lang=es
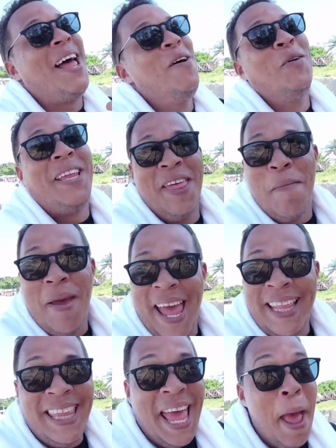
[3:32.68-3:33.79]
ha crecido a
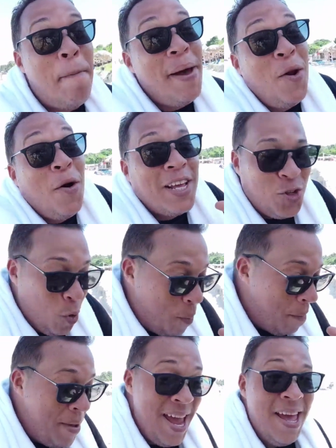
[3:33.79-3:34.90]
día de hoy, a más
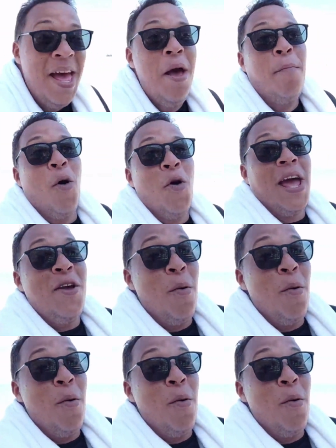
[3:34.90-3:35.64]
de 57